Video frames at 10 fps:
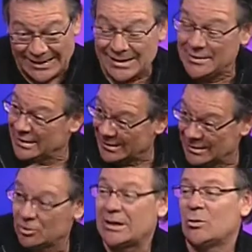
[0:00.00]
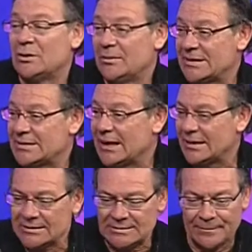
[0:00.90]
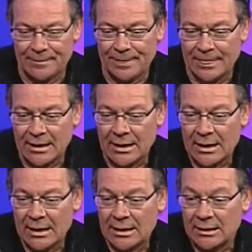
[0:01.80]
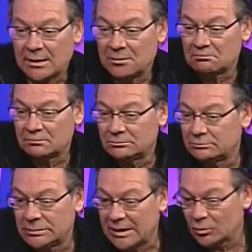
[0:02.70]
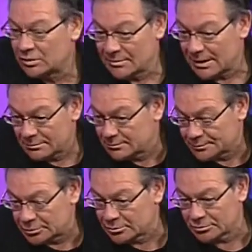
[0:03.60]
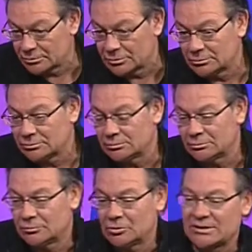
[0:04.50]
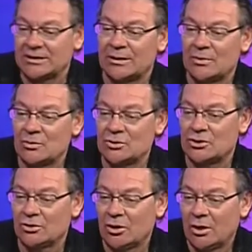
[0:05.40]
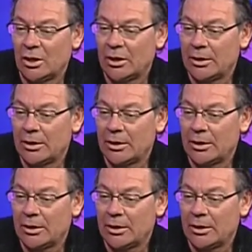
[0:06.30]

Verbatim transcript: de aquí y de otras universidades. Y la última, por no extenderme mucho,